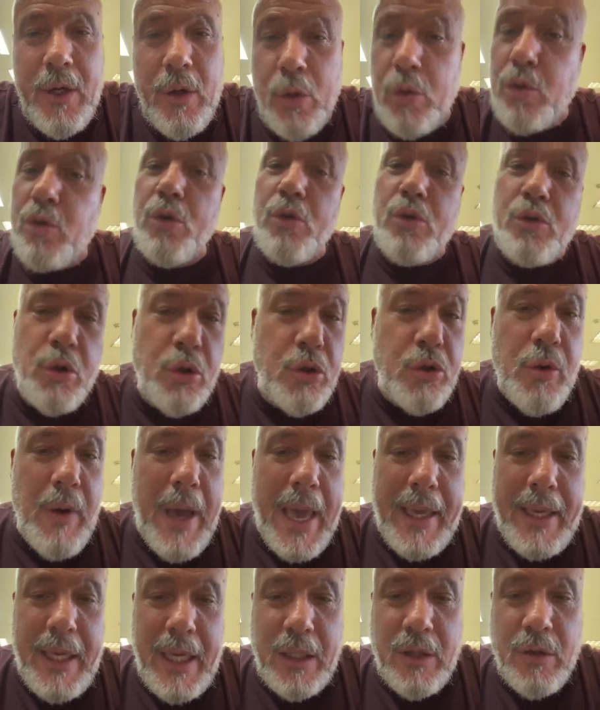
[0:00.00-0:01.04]
O Dudu não
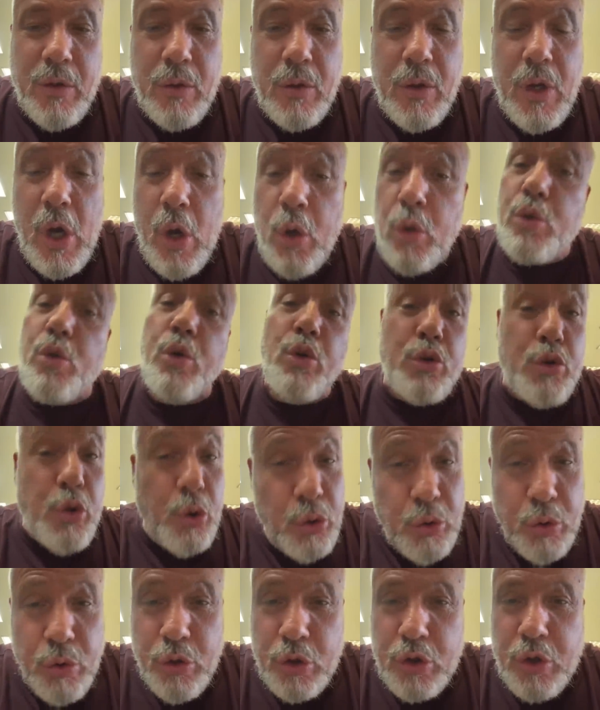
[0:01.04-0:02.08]
é ídolo, o
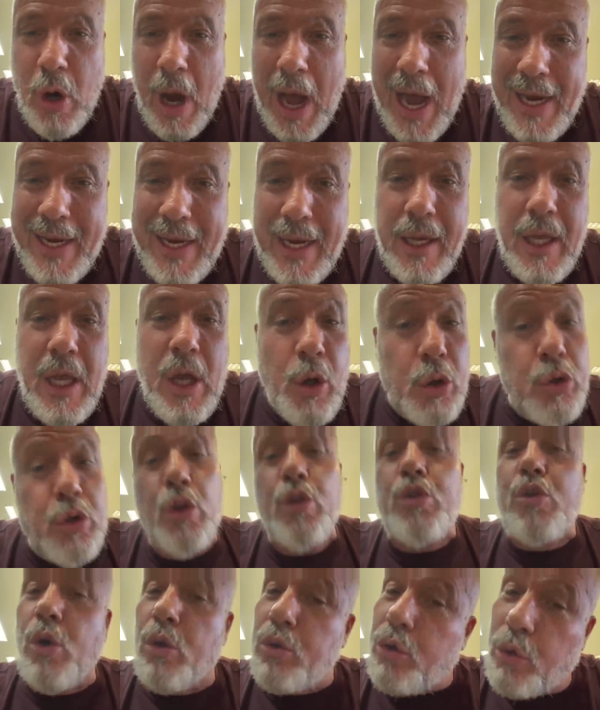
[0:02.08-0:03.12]
Dudu não joga, o
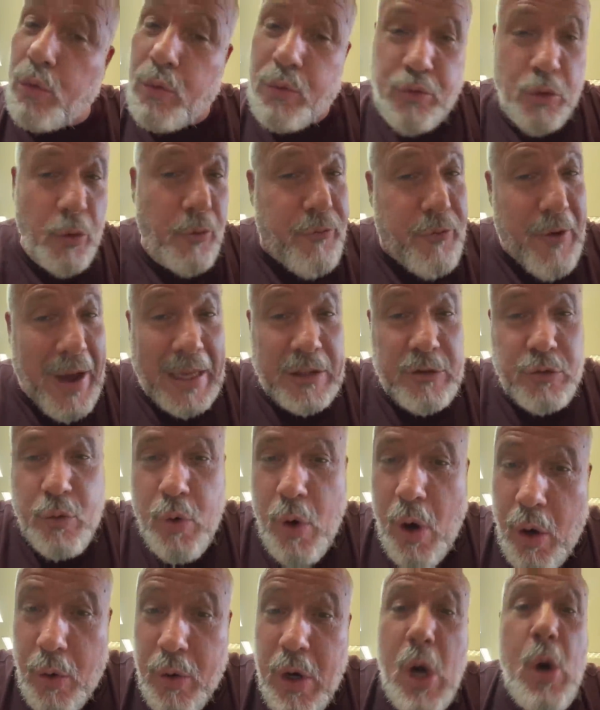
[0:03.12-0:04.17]
Dudu não, não faz
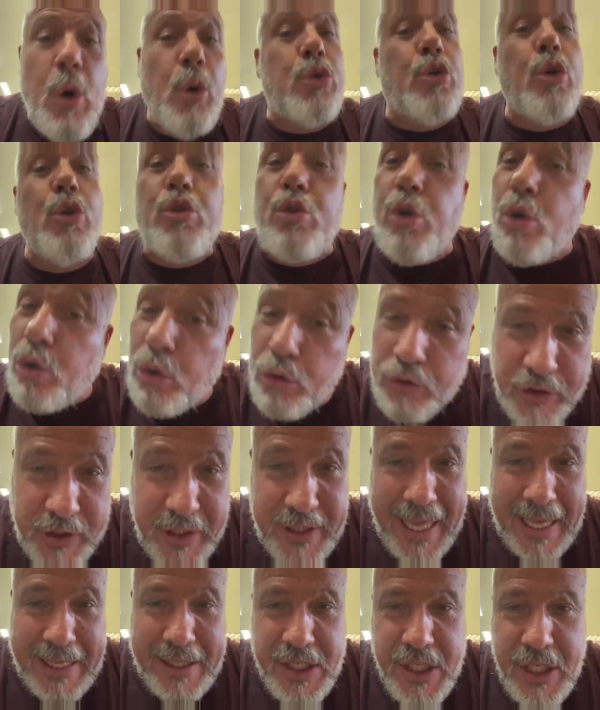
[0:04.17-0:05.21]
gol, o Dudu não se
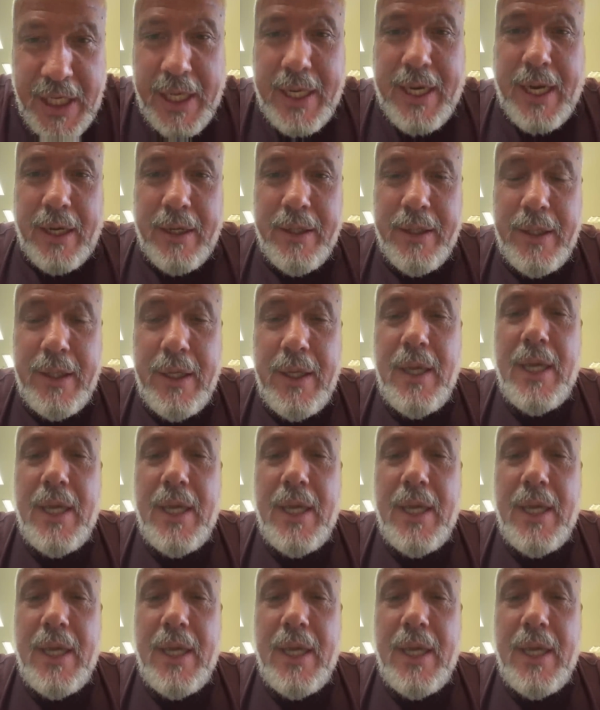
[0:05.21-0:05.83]
dedica.